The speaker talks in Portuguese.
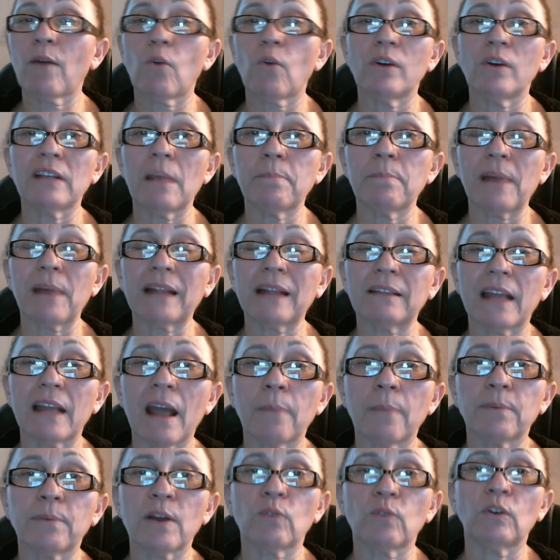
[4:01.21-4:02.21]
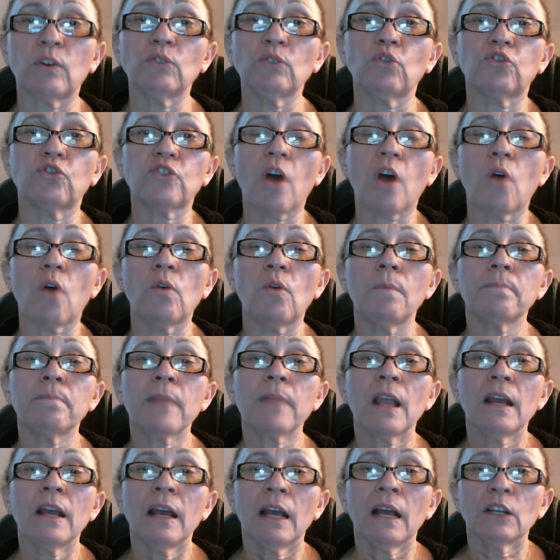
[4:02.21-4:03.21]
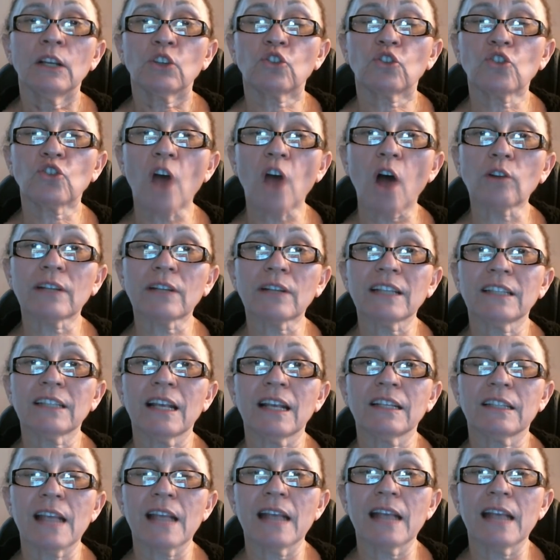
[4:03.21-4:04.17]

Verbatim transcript: coisa aí para a Terra, porque quando o Sol solta essas,